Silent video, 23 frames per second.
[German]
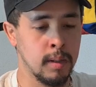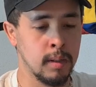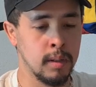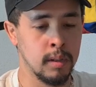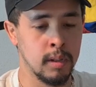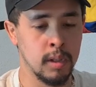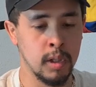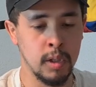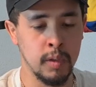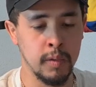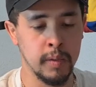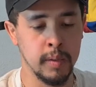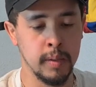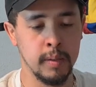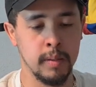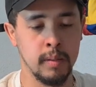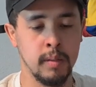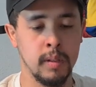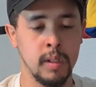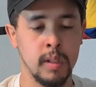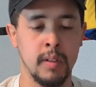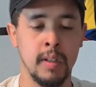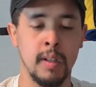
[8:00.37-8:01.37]
gekauft.
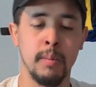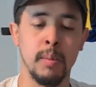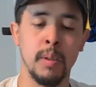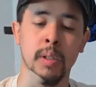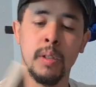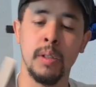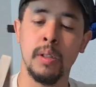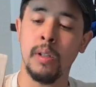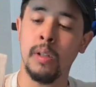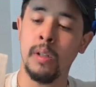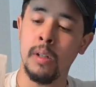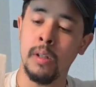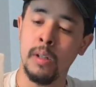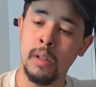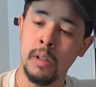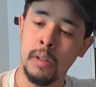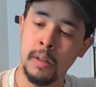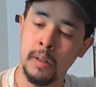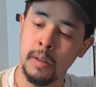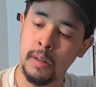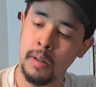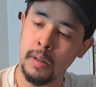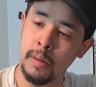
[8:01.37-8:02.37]
Und zwar habe ich
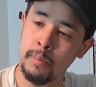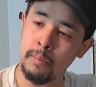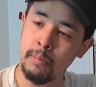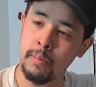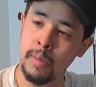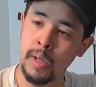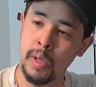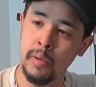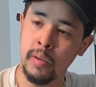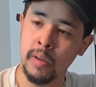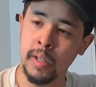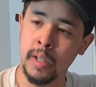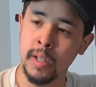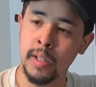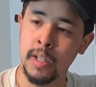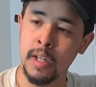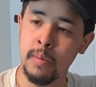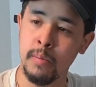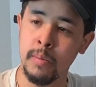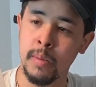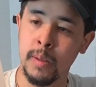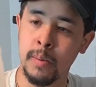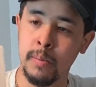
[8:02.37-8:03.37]
hier My Hero
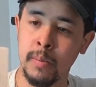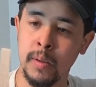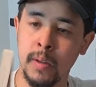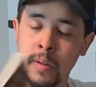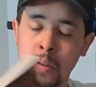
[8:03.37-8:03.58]
Academia